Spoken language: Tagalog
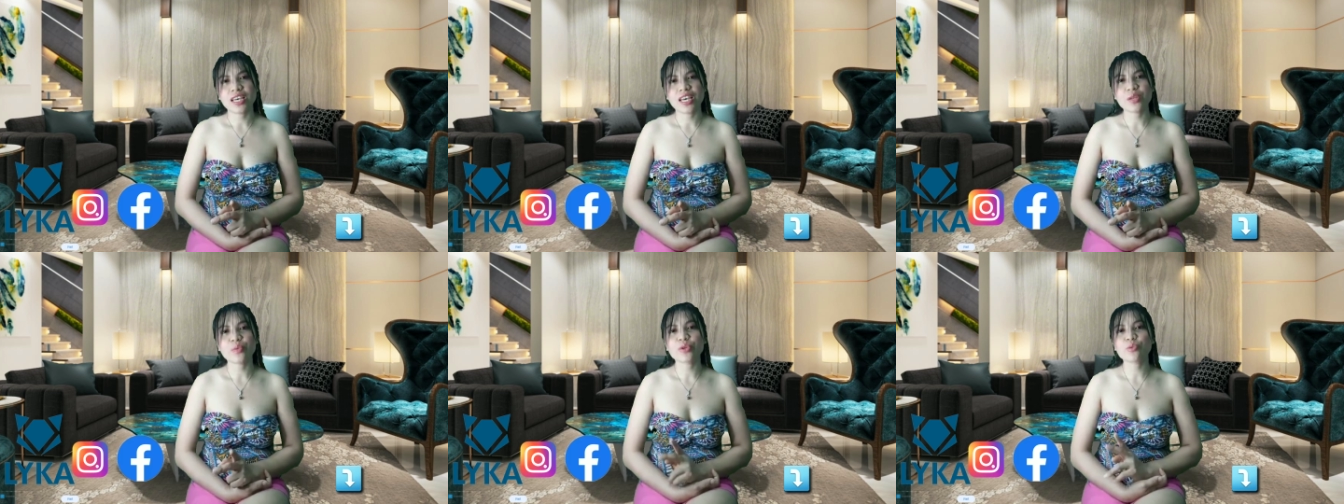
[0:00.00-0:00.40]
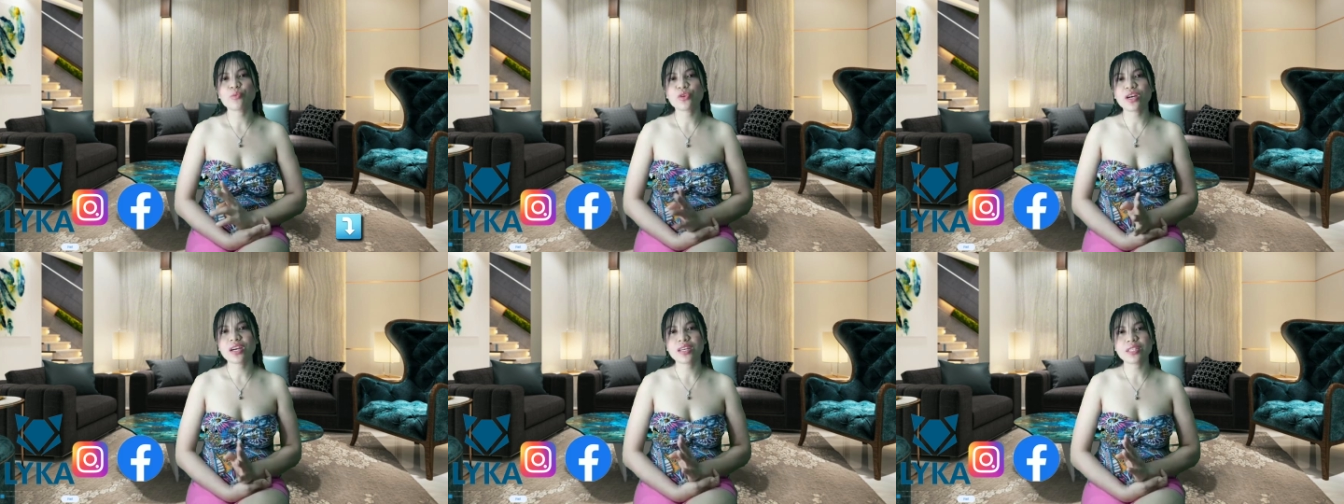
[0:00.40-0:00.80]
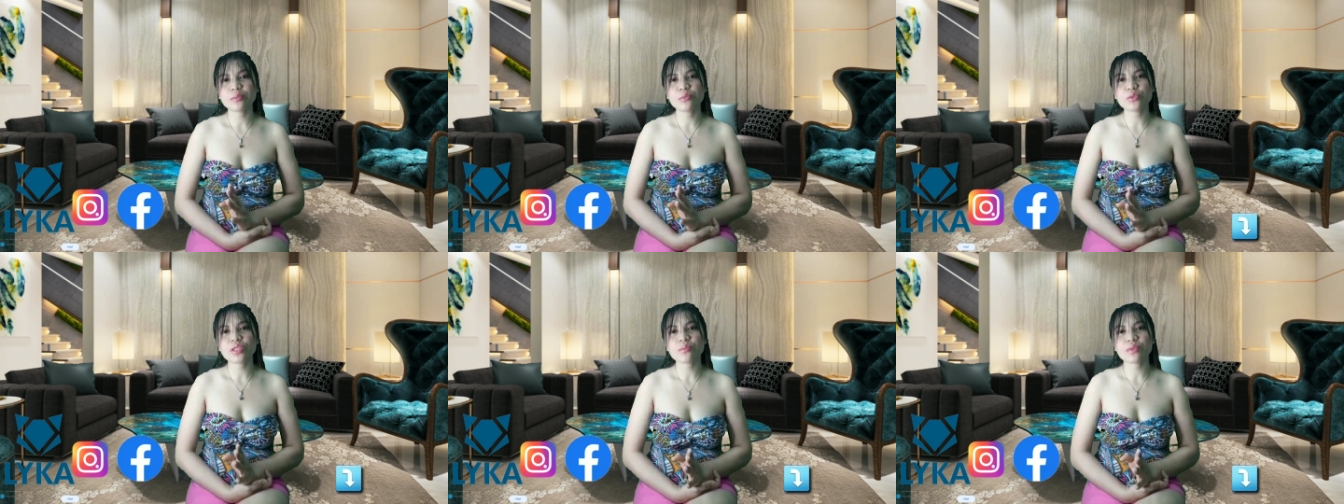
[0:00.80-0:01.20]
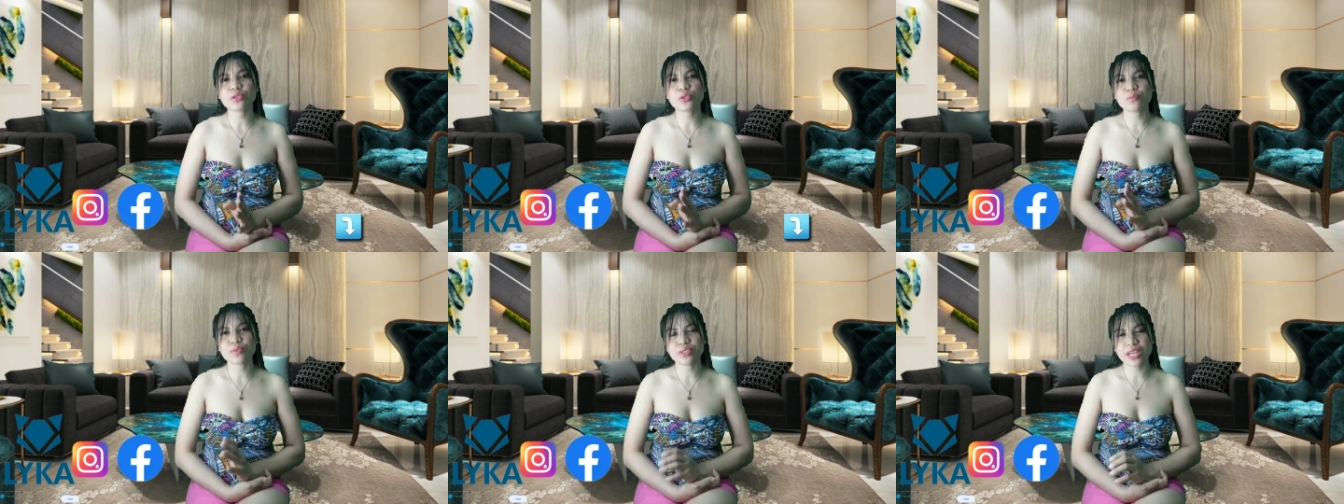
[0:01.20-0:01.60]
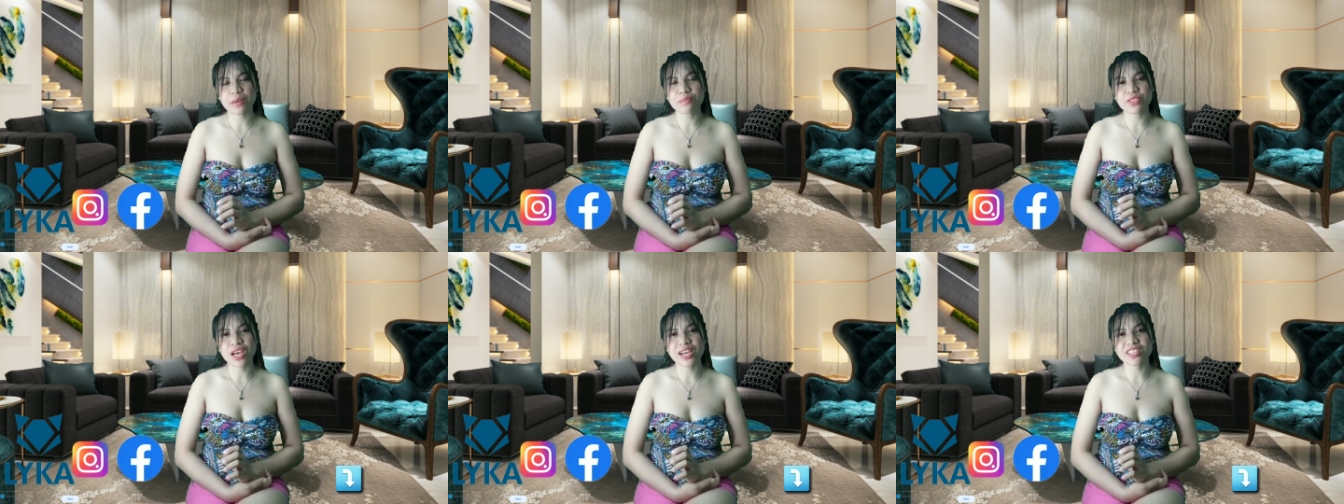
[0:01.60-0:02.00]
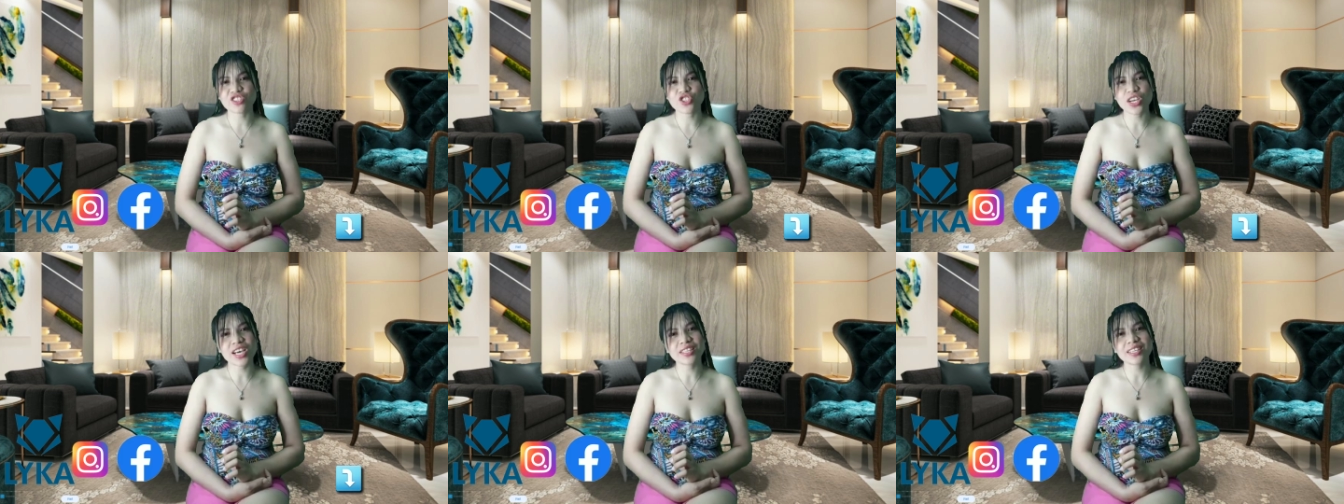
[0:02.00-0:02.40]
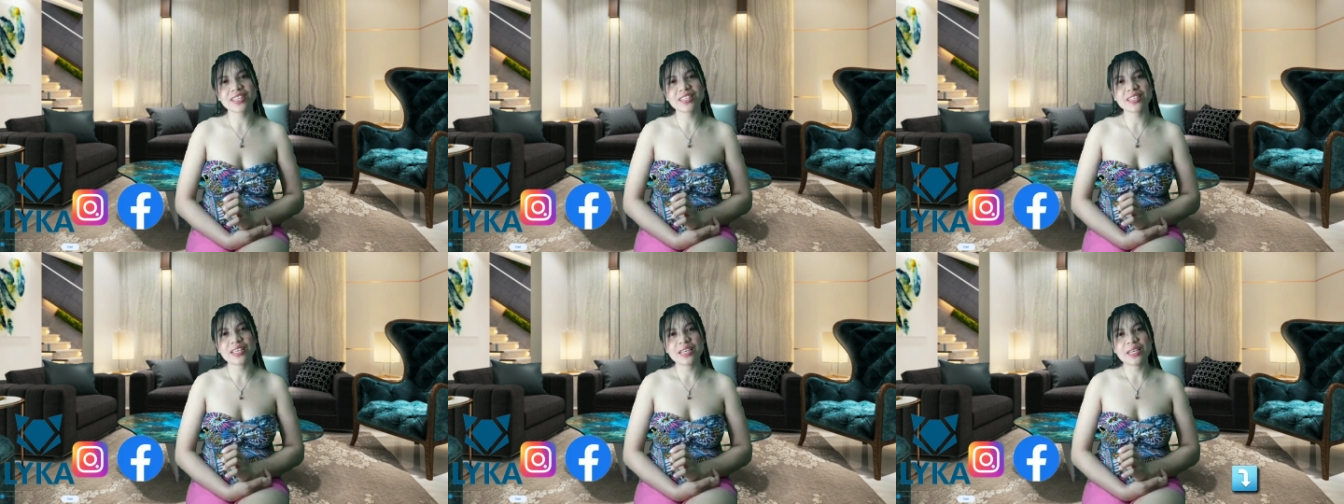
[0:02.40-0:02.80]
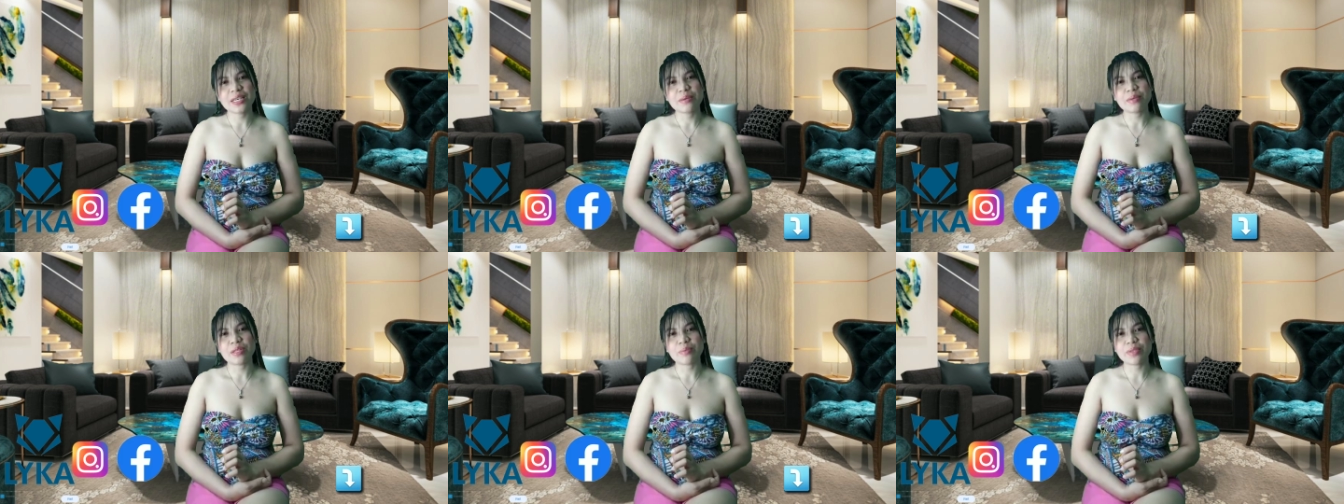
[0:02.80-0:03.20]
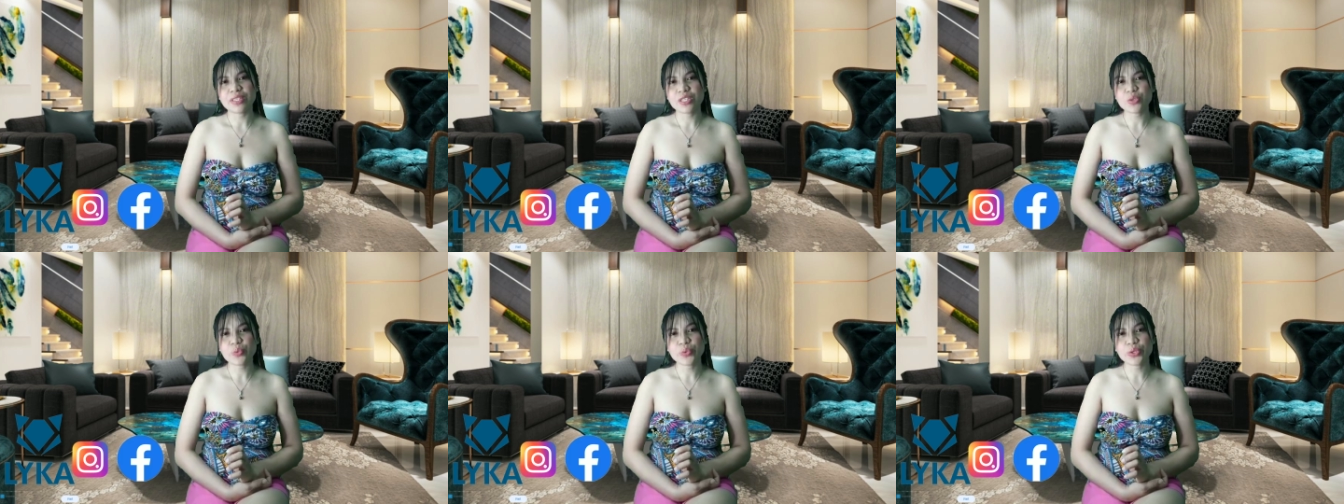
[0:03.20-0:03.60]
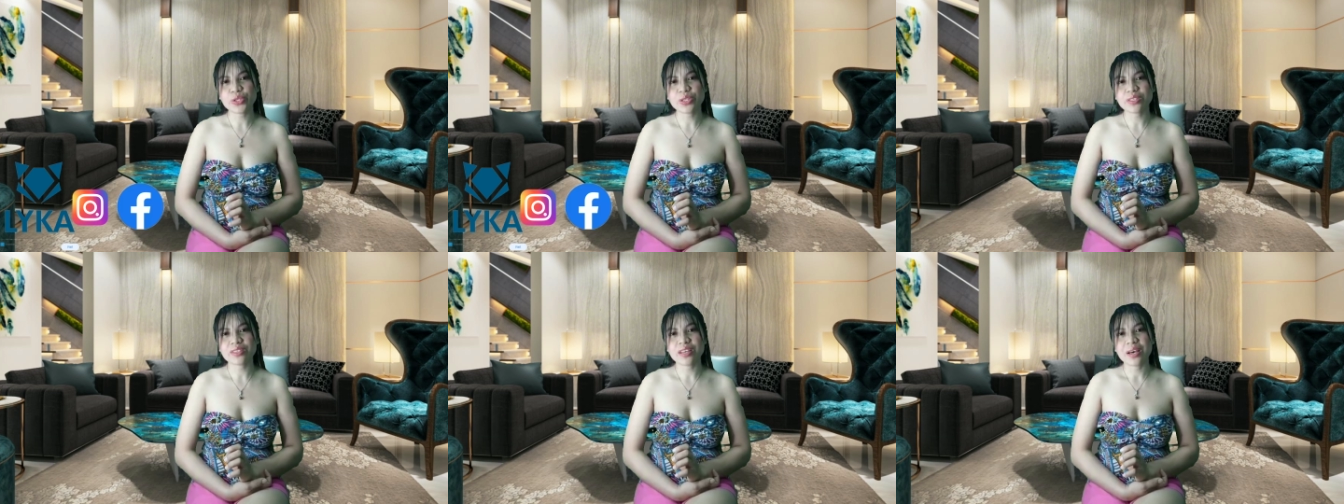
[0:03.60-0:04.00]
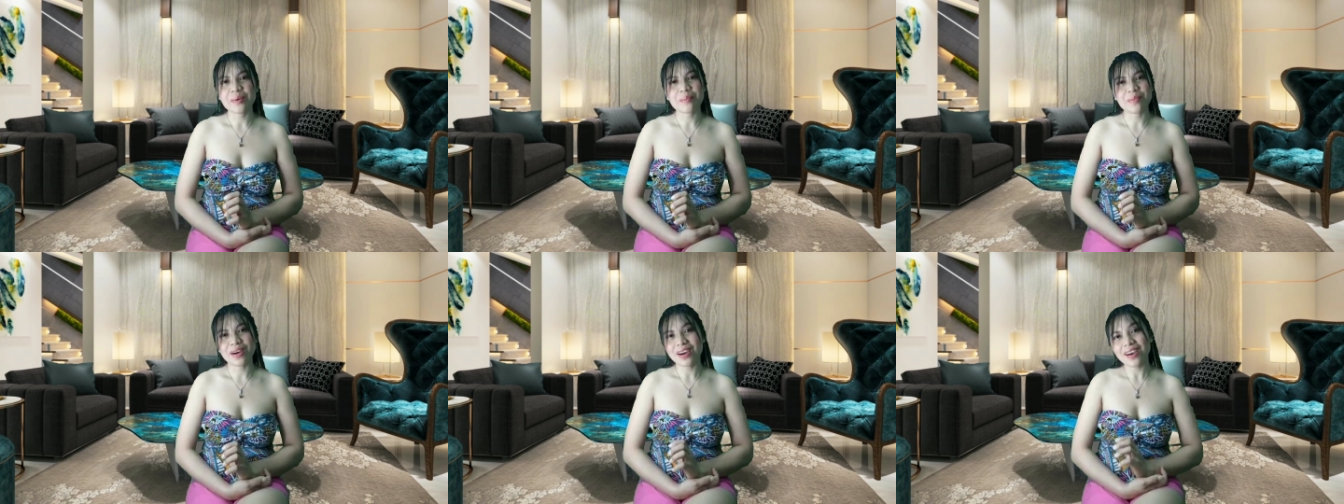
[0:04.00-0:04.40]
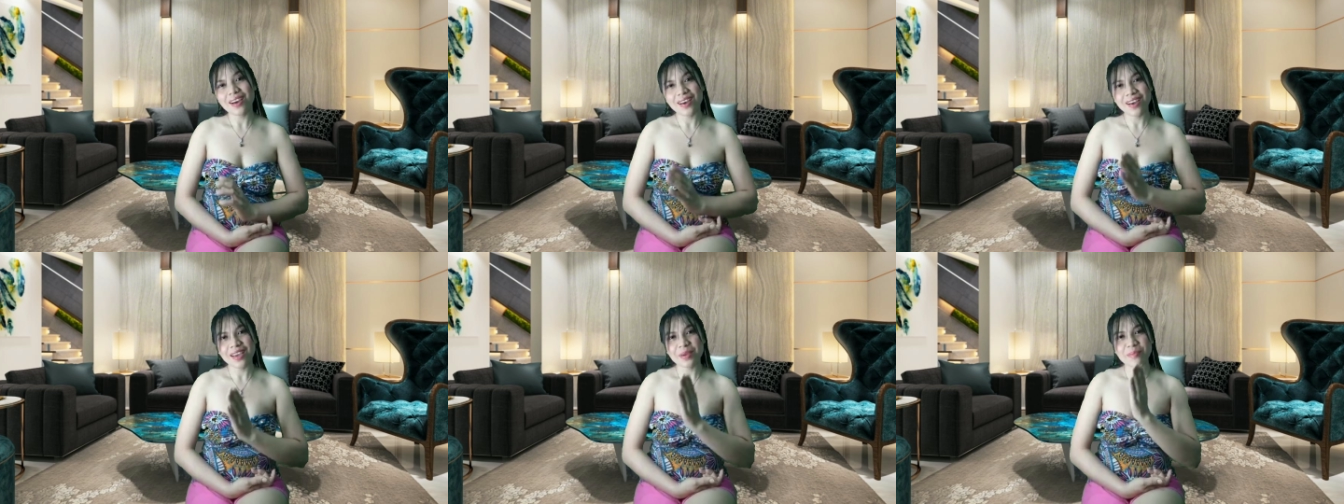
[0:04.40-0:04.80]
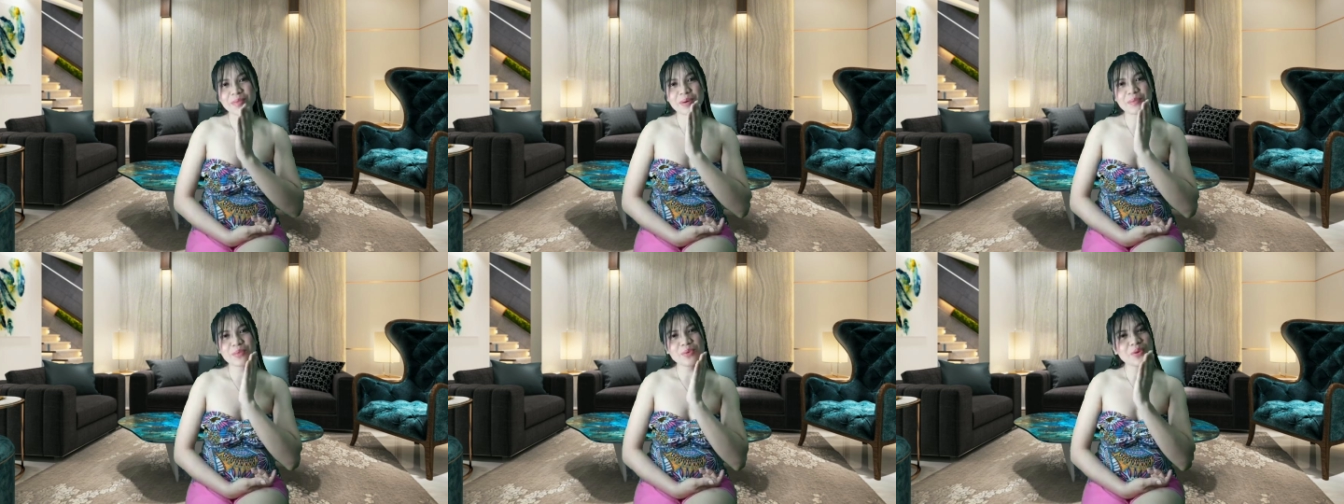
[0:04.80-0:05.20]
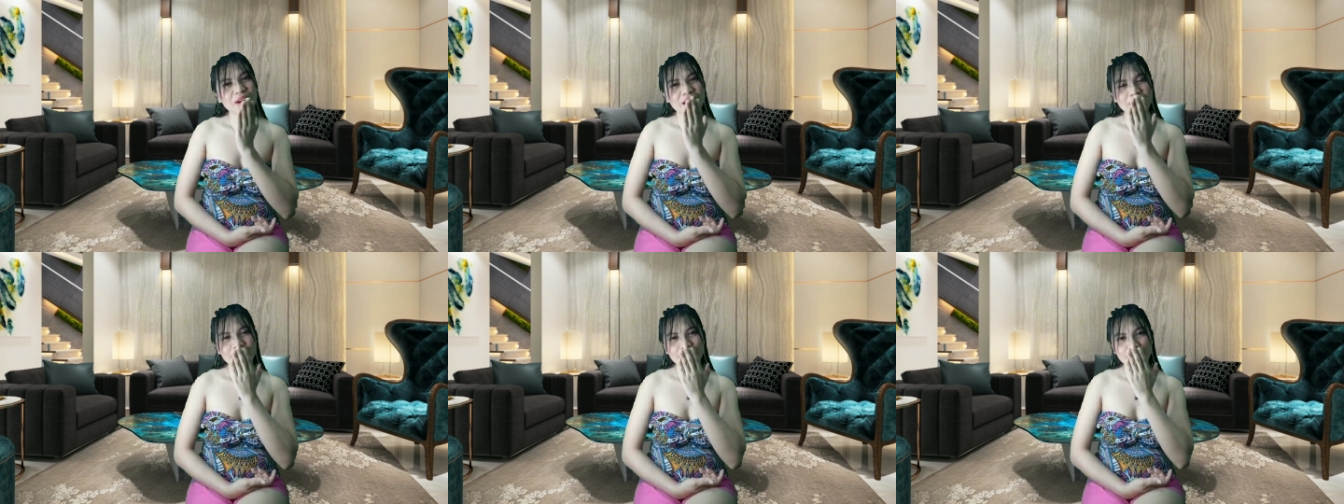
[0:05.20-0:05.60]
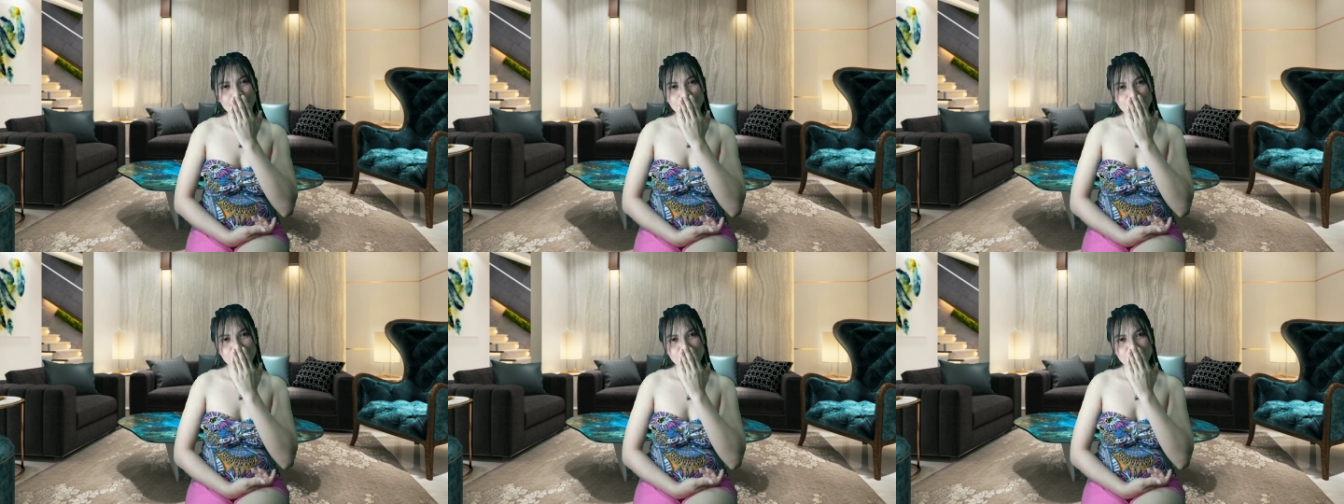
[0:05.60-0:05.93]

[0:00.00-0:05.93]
And huwag pong kakalimutan mag-subscribe sa aking channel, Pilipinas World. Bye! Mabuhay!